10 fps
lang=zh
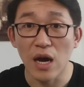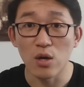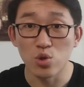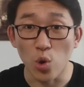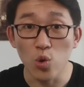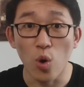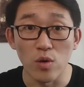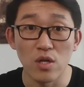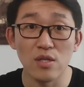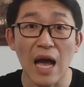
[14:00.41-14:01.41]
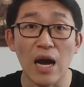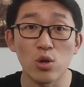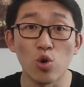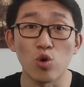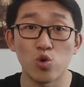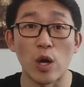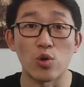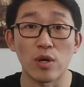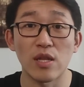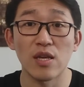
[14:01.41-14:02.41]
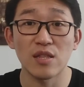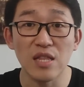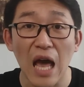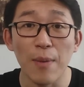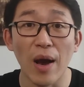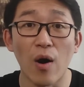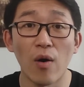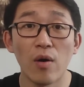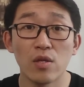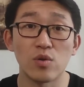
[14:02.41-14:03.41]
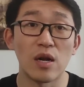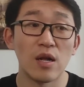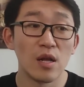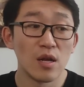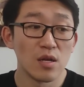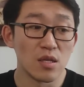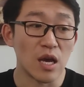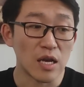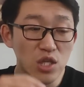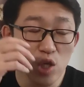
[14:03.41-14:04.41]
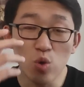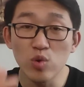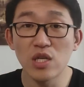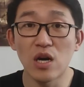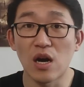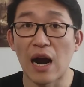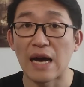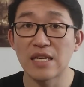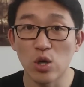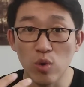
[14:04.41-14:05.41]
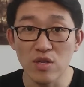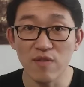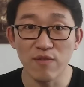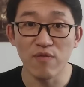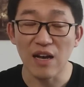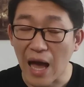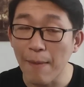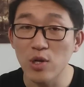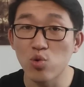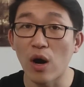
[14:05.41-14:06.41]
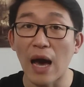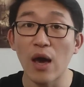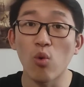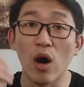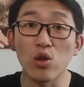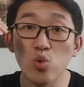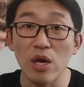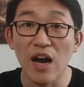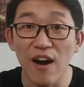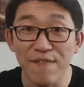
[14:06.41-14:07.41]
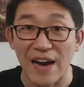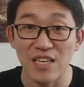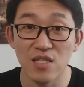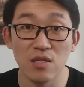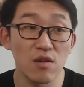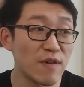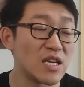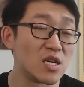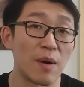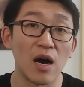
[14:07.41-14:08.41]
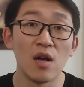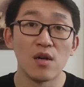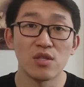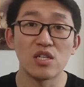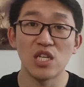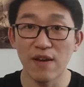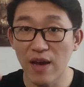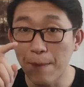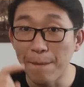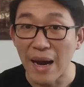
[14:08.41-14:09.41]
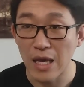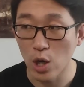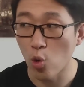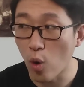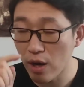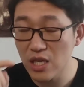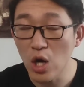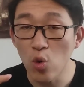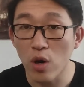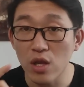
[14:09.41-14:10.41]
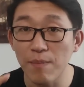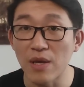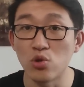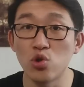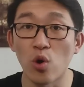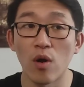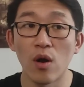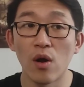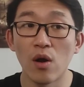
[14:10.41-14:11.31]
相、总统，这是大众选出来的一个代表，就是你看丘吉尔啊，像罗斯福啊，他们说，哎，我要对抗法西斯，为什么？那是因为美国、英国的民众